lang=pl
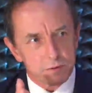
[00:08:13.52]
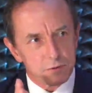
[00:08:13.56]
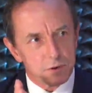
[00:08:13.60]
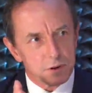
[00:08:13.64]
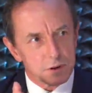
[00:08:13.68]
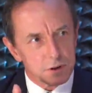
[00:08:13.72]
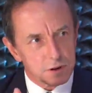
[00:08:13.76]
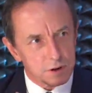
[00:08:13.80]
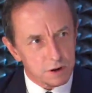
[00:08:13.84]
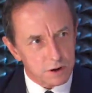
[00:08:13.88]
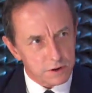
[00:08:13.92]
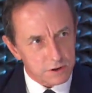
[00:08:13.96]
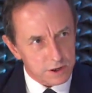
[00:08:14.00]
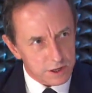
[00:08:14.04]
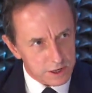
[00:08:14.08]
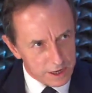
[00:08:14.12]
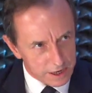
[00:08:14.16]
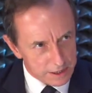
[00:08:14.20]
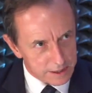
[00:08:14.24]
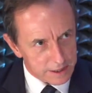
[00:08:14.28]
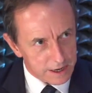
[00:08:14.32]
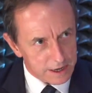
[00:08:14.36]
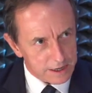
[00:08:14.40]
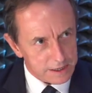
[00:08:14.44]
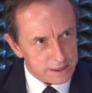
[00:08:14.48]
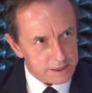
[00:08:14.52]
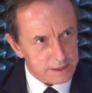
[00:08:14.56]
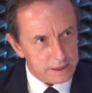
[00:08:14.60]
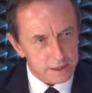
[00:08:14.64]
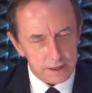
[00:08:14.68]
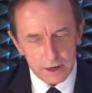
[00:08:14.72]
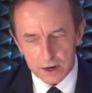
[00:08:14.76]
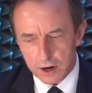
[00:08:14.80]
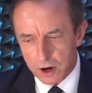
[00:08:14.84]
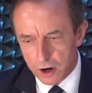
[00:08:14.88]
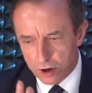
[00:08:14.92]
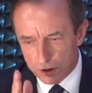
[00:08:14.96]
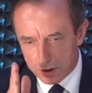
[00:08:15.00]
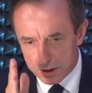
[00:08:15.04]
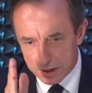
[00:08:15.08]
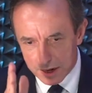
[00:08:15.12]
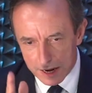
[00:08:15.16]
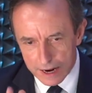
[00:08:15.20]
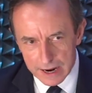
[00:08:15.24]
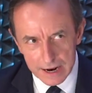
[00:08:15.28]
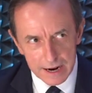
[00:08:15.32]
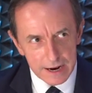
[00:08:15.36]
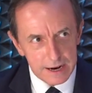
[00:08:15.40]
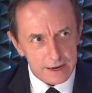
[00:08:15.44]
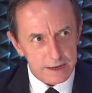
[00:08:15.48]
o konkretach od
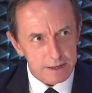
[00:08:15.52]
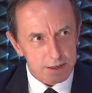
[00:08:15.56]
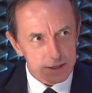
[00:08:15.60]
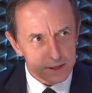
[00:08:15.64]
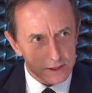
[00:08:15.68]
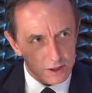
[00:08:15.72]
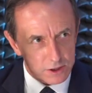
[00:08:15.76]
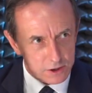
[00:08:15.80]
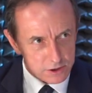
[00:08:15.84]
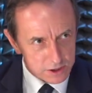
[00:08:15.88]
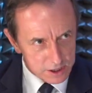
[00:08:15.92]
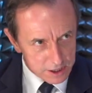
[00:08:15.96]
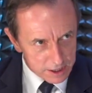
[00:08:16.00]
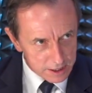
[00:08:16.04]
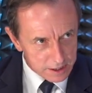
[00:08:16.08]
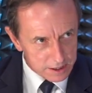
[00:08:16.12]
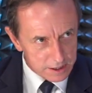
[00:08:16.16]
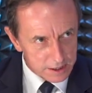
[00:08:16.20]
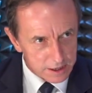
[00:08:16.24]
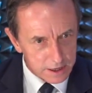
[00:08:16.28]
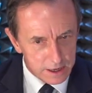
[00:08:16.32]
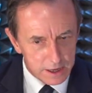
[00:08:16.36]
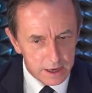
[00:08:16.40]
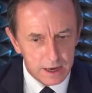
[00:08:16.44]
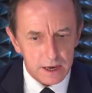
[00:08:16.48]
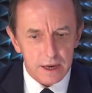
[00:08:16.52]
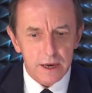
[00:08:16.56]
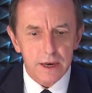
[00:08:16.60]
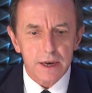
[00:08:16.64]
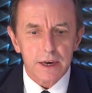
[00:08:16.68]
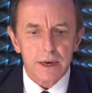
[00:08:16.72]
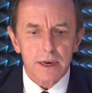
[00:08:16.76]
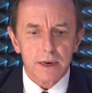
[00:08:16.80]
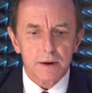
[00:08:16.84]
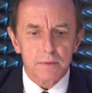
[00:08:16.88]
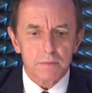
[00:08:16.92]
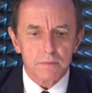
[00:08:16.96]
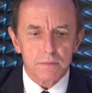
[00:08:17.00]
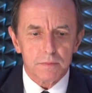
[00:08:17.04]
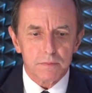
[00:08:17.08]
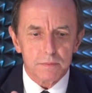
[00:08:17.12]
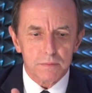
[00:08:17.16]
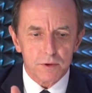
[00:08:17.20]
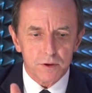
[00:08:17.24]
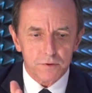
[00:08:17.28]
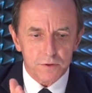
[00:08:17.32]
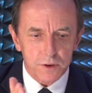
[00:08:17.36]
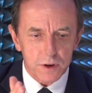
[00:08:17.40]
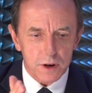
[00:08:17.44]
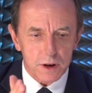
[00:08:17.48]
A do Z. I
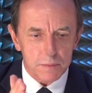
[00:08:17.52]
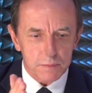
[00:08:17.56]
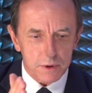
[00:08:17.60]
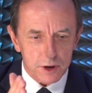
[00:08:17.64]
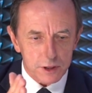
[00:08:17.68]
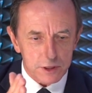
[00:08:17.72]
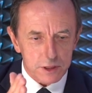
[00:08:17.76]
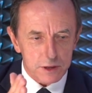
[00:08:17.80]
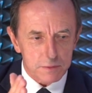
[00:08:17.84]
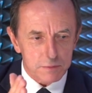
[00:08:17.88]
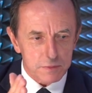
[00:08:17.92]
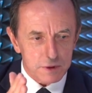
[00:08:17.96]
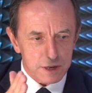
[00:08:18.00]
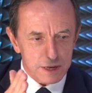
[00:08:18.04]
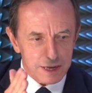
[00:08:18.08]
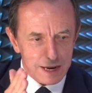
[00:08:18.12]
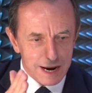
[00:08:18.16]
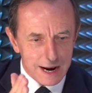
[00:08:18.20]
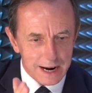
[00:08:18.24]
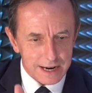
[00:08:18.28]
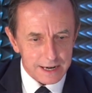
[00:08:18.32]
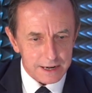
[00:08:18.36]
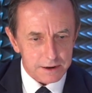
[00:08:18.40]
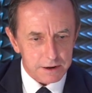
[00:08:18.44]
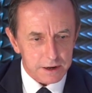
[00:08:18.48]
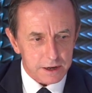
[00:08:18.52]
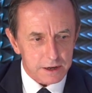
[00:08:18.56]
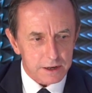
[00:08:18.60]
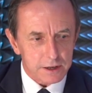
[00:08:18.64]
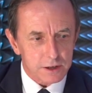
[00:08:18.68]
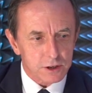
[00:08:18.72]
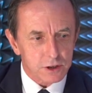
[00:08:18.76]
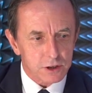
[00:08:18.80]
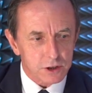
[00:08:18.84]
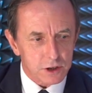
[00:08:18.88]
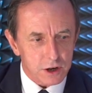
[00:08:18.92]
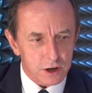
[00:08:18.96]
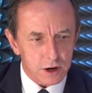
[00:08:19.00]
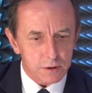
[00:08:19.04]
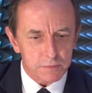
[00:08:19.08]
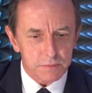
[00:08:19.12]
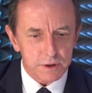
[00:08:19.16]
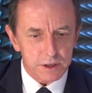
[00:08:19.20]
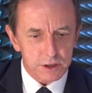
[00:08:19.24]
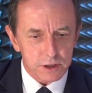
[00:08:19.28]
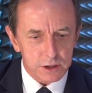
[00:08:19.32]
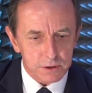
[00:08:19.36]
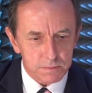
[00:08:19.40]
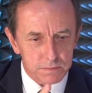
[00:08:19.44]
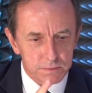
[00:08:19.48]
mówiłem o tym, jak
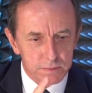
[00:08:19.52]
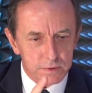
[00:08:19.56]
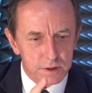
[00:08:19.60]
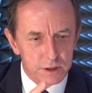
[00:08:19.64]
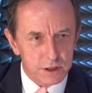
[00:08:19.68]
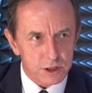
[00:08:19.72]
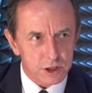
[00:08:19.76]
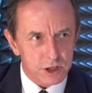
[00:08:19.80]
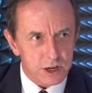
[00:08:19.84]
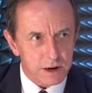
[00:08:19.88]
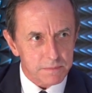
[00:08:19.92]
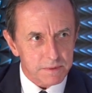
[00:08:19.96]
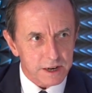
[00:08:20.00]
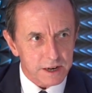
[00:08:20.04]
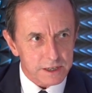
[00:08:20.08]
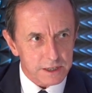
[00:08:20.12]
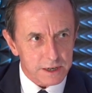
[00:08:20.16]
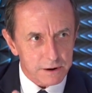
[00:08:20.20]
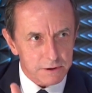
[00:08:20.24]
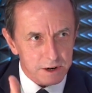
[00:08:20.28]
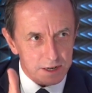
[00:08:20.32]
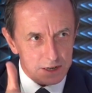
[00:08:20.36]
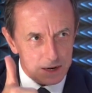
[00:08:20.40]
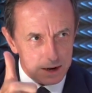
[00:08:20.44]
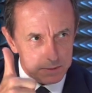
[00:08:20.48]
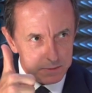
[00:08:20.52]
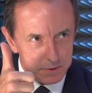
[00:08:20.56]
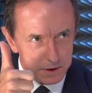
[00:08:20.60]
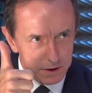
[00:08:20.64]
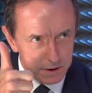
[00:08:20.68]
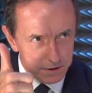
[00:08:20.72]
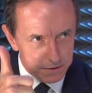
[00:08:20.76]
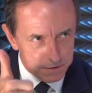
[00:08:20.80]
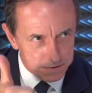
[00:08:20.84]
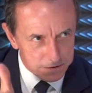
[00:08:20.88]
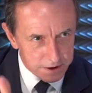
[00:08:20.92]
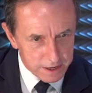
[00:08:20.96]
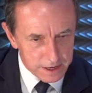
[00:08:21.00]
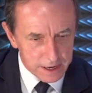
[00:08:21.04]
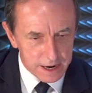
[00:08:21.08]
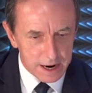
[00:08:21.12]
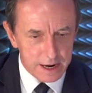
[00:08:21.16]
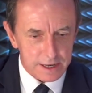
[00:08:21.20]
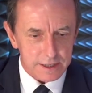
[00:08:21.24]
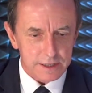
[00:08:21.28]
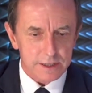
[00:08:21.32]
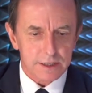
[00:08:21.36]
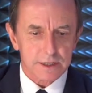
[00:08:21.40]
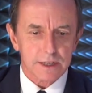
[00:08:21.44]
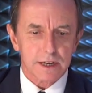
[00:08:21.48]
zrobić trzema działaniami:
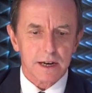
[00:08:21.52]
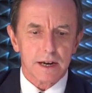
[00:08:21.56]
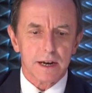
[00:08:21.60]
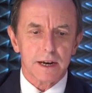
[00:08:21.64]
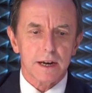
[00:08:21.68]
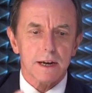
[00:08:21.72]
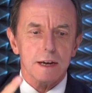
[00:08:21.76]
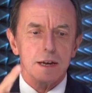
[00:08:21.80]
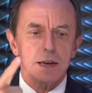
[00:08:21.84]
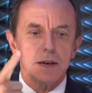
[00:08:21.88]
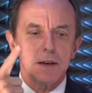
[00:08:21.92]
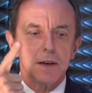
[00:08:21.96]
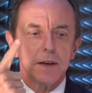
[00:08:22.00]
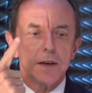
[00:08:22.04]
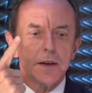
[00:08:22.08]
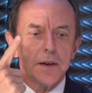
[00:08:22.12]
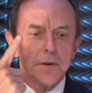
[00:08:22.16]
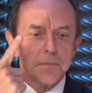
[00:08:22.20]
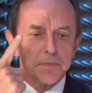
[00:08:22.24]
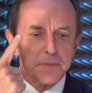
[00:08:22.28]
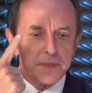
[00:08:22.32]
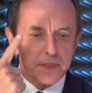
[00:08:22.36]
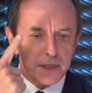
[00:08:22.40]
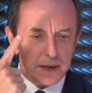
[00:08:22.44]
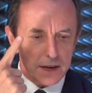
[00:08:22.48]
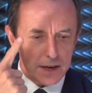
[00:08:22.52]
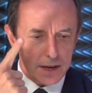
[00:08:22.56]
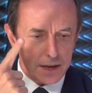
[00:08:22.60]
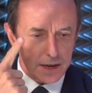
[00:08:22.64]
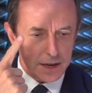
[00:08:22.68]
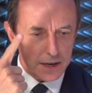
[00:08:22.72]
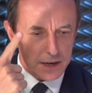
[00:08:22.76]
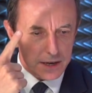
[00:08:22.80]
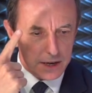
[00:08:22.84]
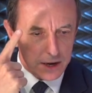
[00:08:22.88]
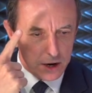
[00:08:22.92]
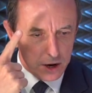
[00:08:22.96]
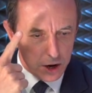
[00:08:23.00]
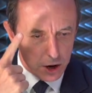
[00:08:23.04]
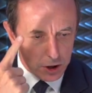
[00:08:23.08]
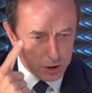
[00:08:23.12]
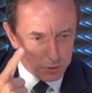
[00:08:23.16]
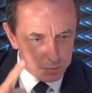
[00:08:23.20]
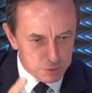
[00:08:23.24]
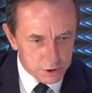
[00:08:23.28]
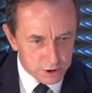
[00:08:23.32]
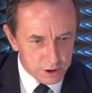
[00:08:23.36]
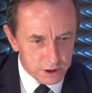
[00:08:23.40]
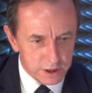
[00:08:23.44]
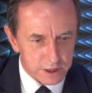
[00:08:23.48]
finanse, y,
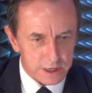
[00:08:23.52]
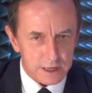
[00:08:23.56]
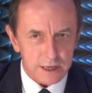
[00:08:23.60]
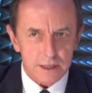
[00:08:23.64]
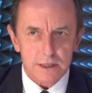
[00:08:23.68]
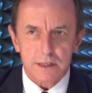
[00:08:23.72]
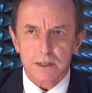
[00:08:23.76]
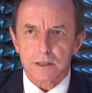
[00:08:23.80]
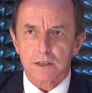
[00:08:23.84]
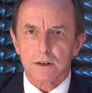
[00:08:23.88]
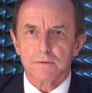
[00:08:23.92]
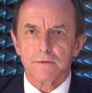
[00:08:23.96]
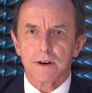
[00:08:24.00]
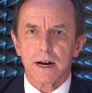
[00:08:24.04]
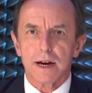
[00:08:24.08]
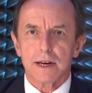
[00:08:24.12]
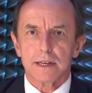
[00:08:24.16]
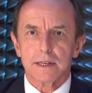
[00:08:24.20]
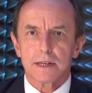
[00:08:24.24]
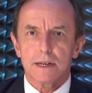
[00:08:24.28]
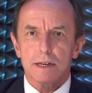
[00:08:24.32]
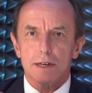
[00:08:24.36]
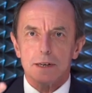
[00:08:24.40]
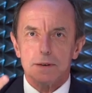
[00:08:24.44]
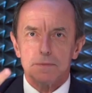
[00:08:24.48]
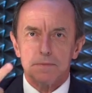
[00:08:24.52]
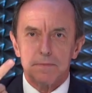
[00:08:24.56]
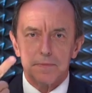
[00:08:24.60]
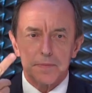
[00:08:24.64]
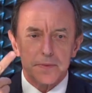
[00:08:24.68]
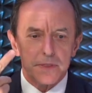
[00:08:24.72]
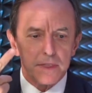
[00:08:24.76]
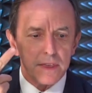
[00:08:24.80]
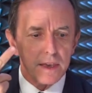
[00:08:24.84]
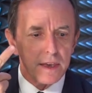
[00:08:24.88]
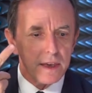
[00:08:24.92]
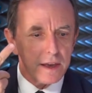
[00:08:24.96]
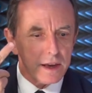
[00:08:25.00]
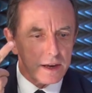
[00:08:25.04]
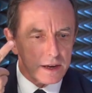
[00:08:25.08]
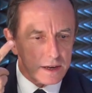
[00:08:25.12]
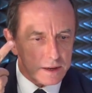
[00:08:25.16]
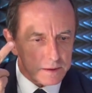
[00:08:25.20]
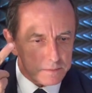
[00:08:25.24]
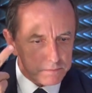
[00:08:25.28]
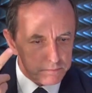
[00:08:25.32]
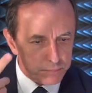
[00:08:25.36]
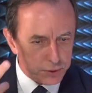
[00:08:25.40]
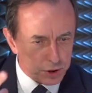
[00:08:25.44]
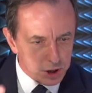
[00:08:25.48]
odbiurokratyzowanie,
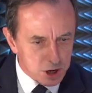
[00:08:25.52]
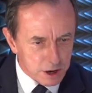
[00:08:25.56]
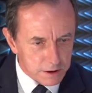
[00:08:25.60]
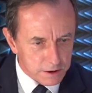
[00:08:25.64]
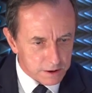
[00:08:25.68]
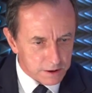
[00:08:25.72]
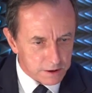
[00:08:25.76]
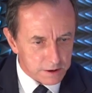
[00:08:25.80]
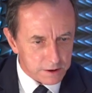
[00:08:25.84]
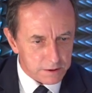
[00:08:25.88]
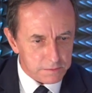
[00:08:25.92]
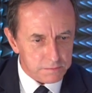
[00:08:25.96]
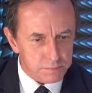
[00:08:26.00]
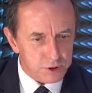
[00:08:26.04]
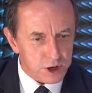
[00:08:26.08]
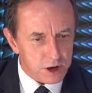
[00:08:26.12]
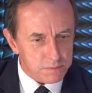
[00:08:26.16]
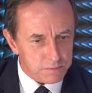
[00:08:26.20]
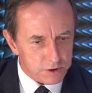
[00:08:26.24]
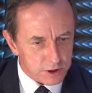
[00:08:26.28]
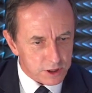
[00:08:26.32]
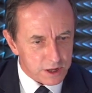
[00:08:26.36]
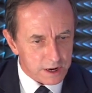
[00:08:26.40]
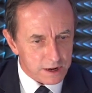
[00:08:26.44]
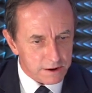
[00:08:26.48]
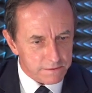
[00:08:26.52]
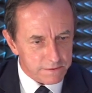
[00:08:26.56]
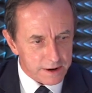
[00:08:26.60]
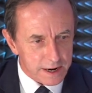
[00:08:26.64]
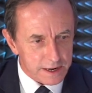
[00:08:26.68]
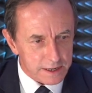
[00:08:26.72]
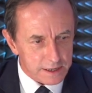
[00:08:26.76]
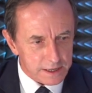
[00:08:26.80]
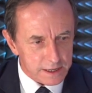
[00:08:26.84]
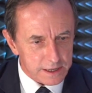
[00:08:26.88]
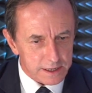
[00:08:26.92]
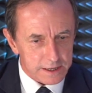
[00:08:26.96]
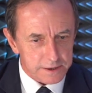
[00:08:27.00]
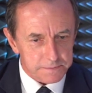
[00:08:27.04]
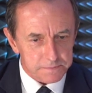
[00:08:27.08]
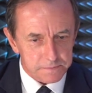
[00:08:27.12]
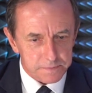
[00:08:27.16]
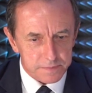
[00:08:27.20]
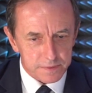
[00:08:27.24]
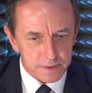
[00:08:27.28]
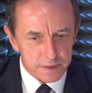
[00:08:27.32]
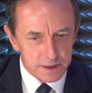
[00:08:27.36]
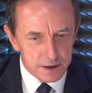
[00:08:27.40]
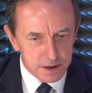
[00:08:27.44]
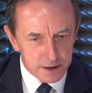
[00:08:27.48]
przemodelowanie
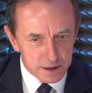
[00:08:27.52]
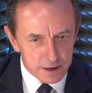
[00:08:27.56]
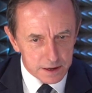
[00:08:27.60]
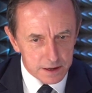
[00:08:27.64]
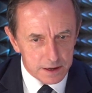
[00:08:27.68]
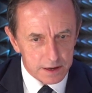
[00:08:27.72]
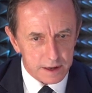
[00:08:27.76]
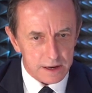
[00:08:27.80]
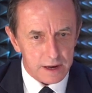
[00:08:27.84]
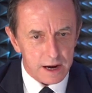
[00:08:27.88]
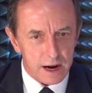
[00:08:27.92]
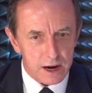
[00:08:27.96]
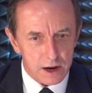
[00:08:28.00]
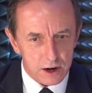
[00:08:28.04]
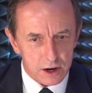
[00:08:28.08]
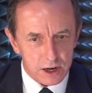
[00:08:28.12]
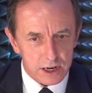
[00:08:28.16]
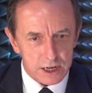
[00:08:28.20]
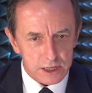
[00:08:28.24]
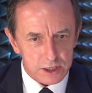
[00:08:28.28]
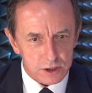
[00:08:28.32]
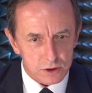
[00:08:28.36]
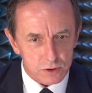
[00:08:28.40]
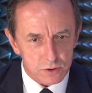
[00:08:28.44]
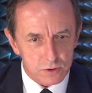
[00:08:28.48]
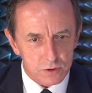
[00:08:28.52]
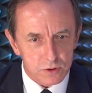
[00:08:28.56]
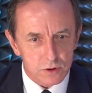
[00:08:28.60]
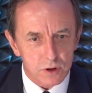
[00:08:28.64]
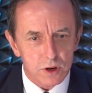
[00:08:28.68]
y, AOS-u,